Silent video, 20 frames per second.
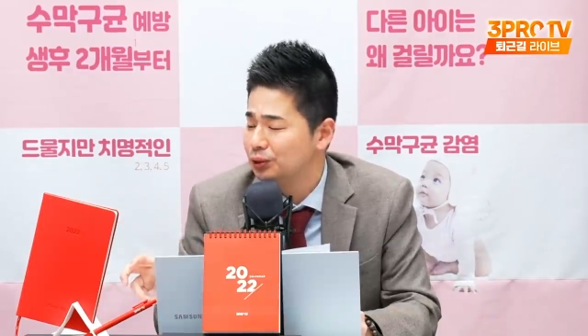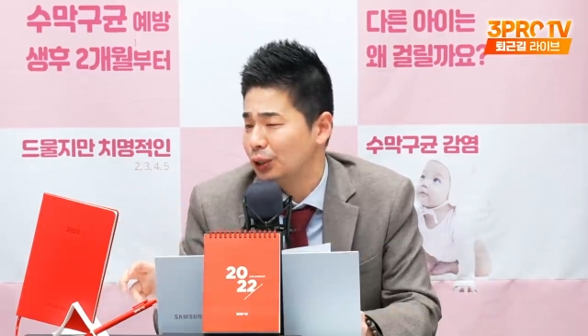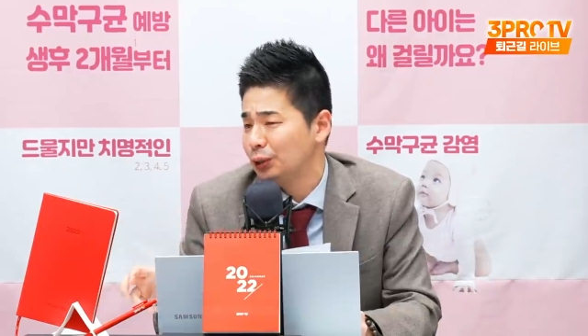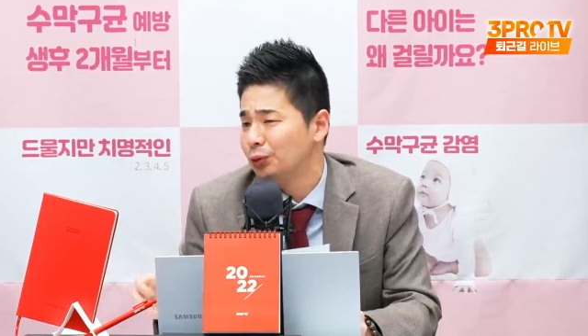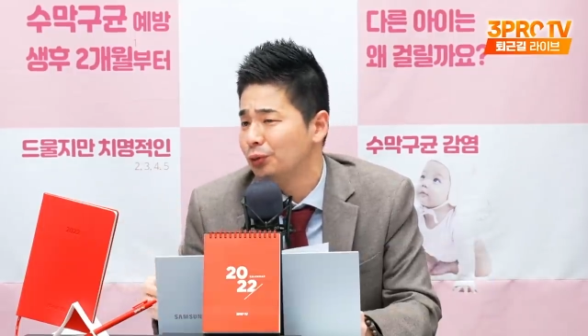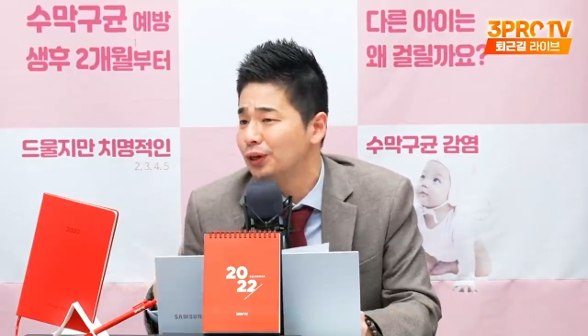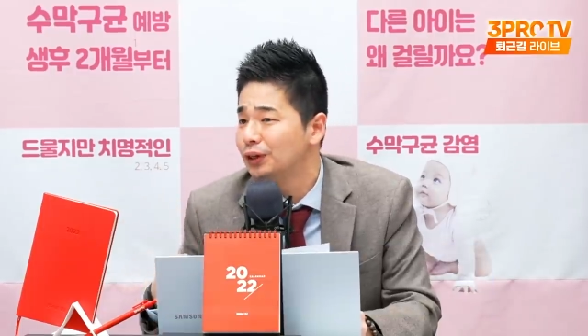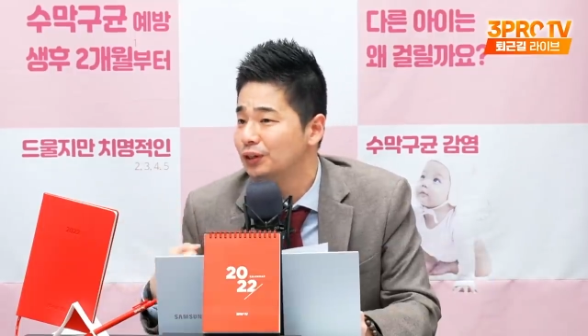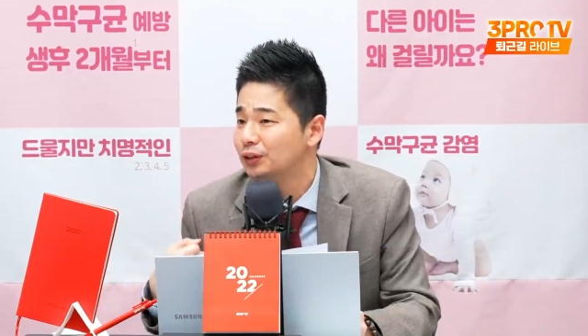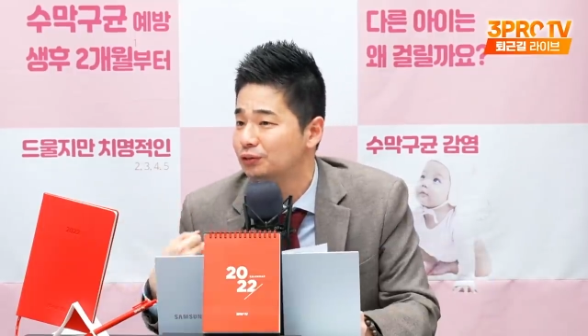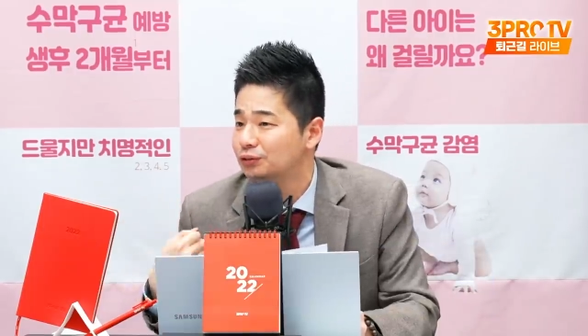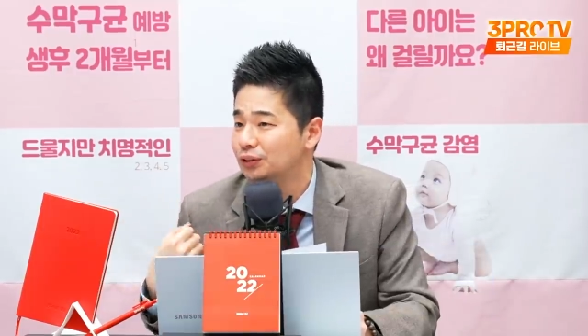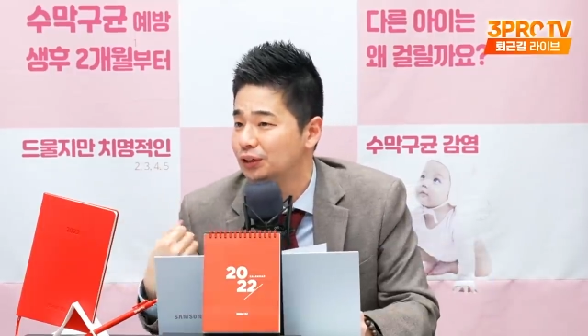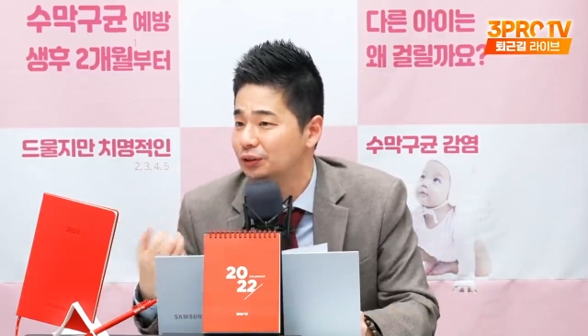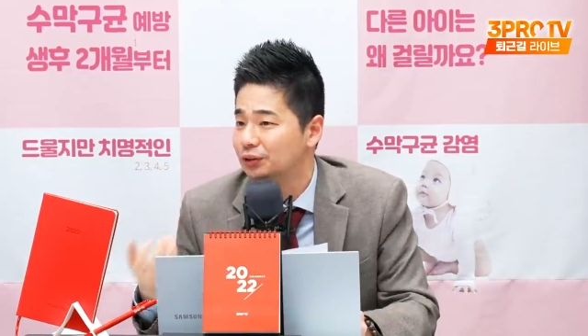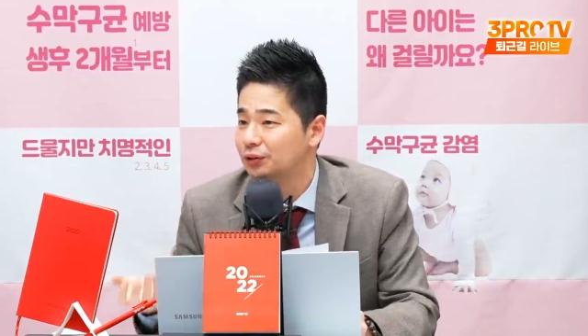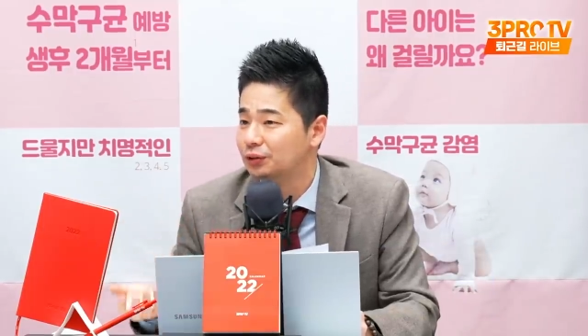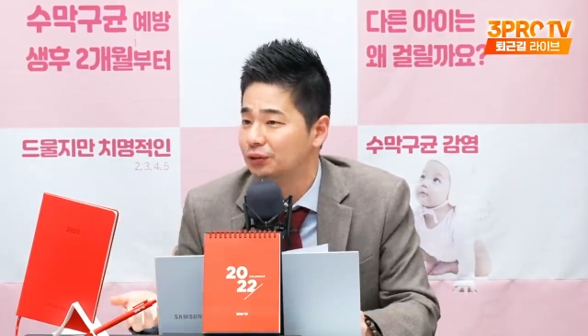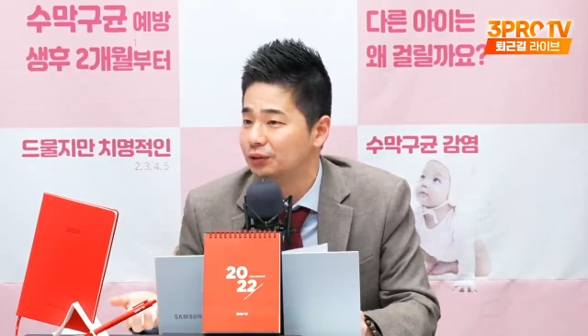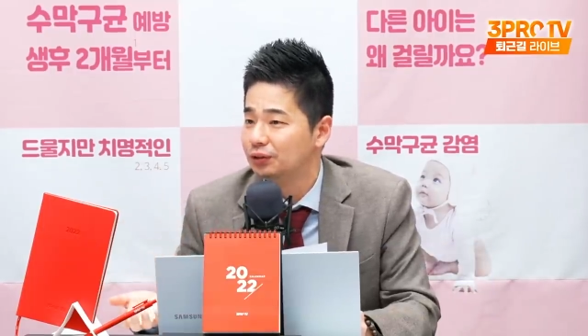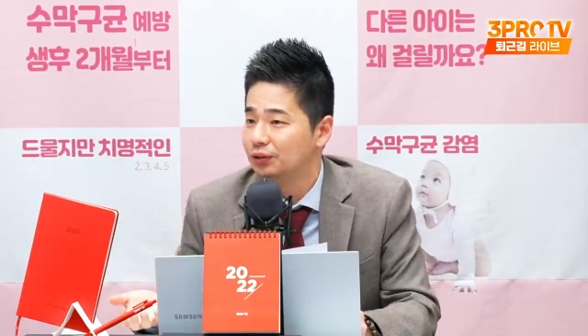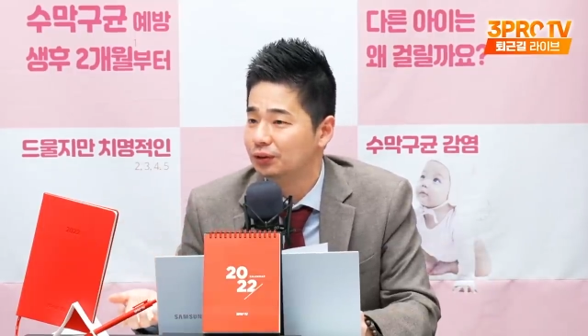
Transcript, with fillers: 재료가 될 수가 있거든요.